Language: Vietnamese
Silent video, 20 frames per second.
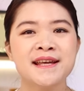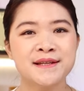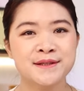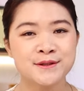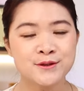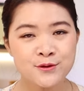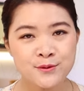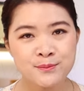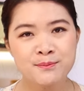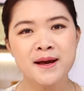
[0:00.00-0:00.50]
để
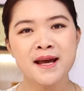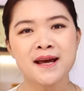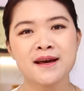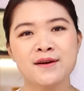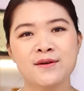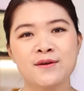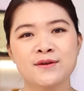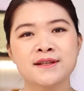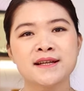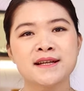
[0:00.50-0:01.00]
giúp mẹ
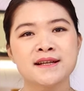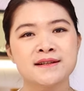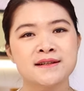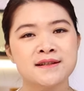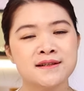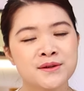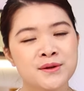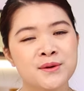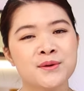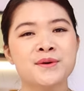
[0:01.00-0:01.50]
có thể
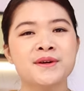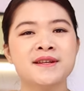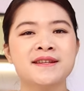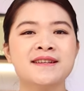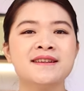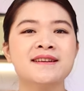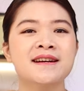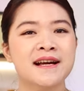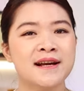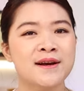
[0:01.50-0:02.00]
gỡ rối
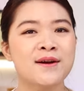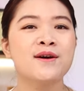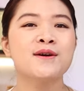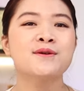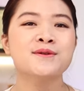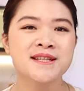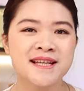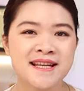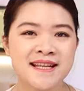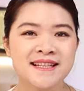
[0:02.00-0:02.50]
những cái lo
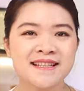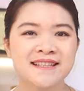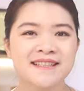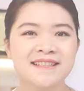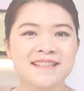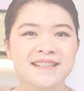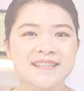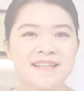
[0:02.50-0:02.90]
âu trên.